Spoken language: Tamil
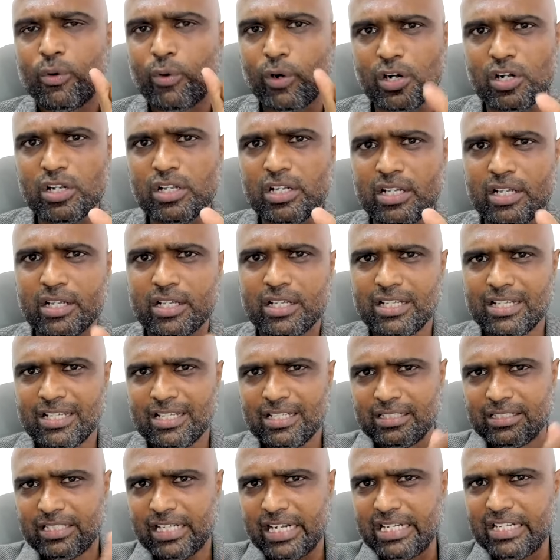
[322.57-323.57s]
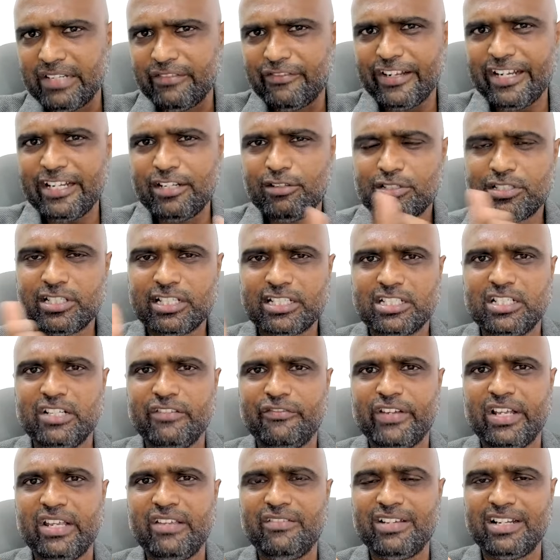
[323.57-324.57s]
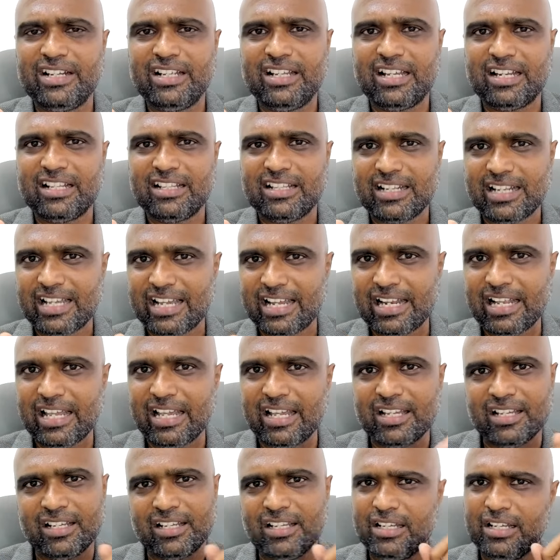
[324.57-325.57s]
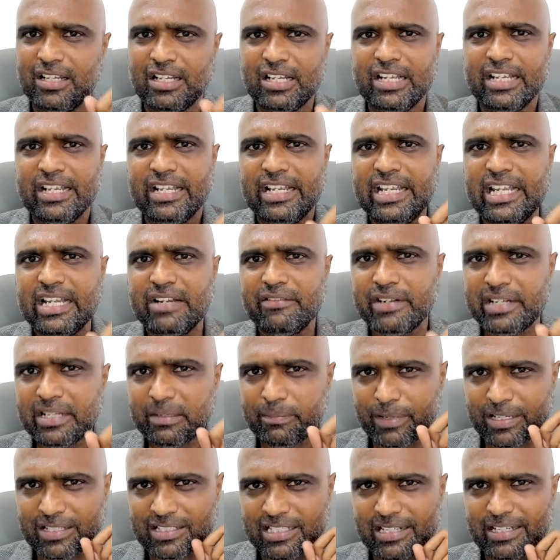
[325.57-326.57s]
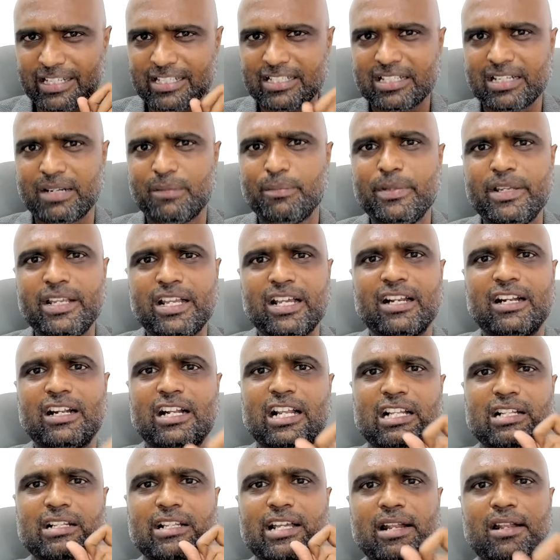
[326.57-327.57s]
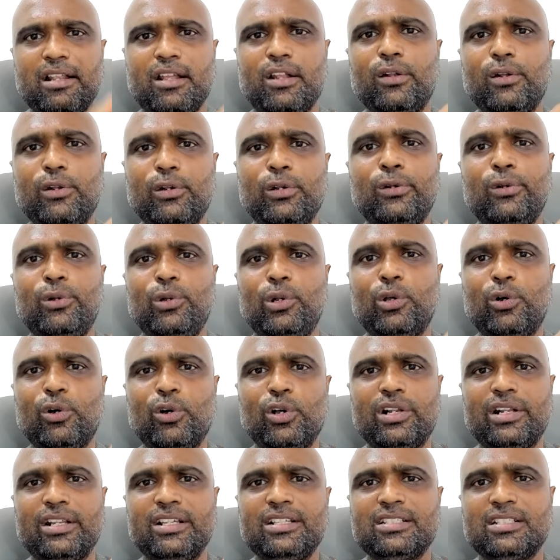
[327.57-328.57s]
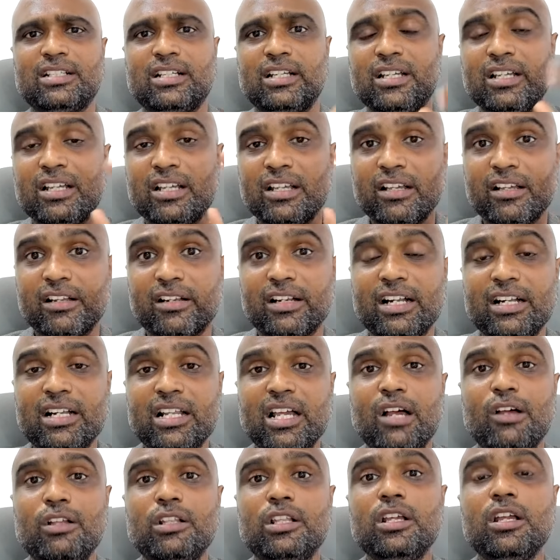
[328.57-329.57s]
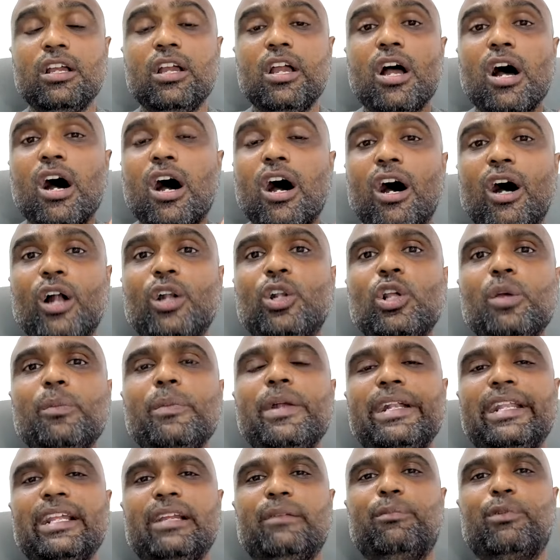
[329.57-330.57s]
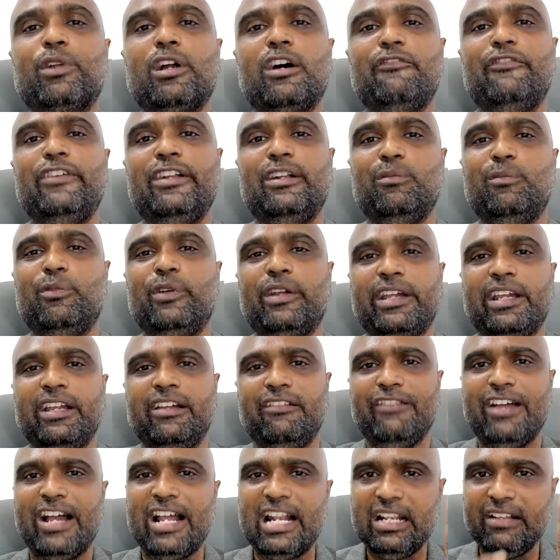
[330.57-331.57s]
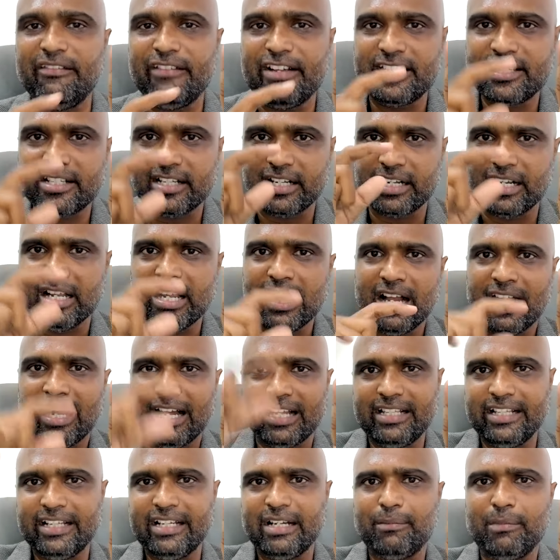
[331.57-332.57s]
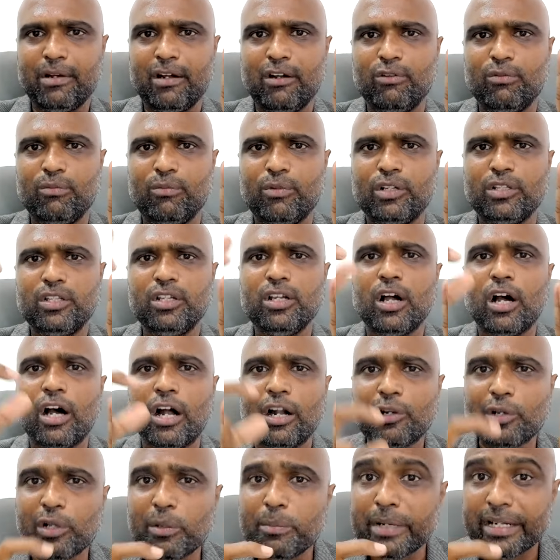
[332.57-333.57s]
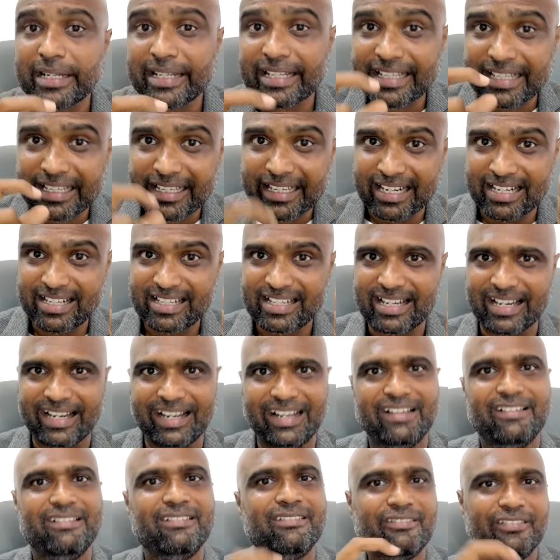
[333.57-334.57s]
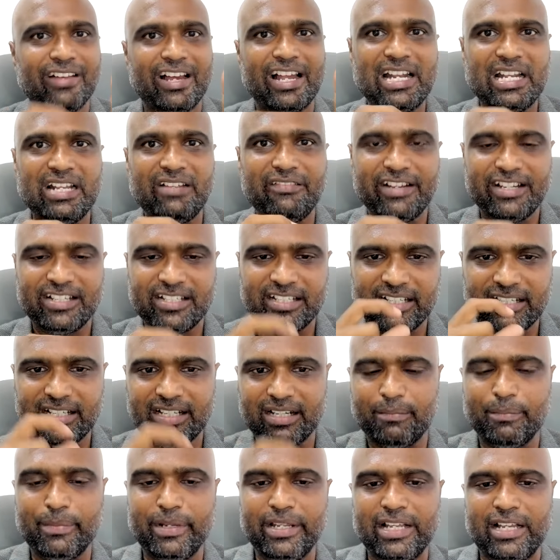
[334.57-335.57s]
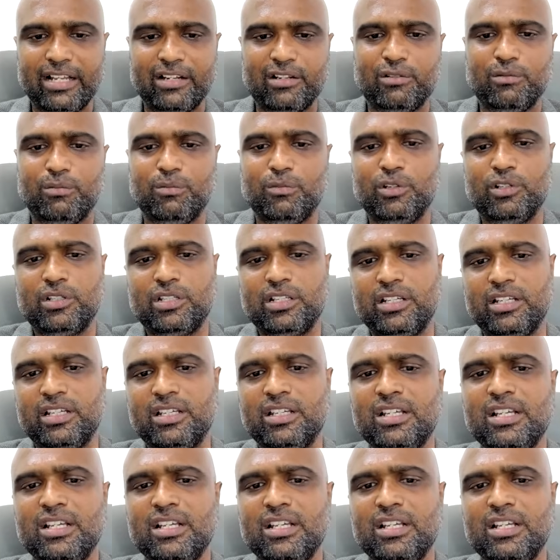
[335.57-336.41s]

ஒன்று தேர்ட்டி ஃபைவ் டு சிக்ஸ்டி ஃபைவ் இருக்கிறதுனால ஈக்விட்டி பர்சன்டேஜ் கம்மியாக இருக்கிறதுனால லோ ரிஸ்க் ரெண்டாவது ஆட்டோமேட்டிக் ப்ராஃபிட் புக்கிங் வேல்யூவேஷன் அதிகமாகும் போது ஆட்டோமேட்டிக் என்ட்ரி வேல்யூவேஷன் கம்மியாக இருக்கும்போது